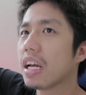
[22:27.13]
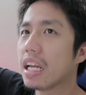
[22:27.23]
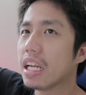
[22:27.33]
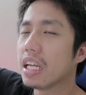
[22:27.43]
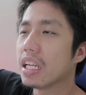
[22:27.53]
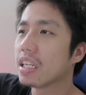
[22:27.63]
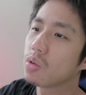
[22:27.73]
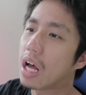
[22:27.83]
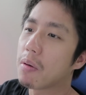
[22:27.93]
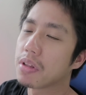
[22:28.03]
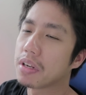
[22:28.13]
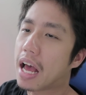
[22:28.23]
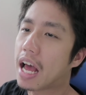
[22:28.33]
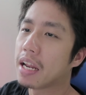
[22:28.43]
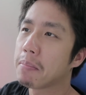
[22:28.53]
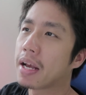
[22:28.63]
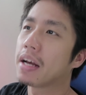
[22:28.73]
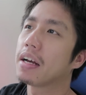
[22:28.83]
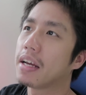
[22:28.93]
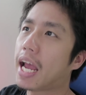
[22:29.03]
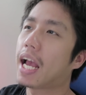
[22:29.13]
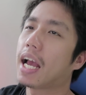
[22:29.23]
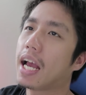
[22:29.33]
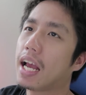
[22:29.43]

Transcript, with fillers: ไอ้ลูกสาวปริศนาเนี่ยแม่งก็แงะ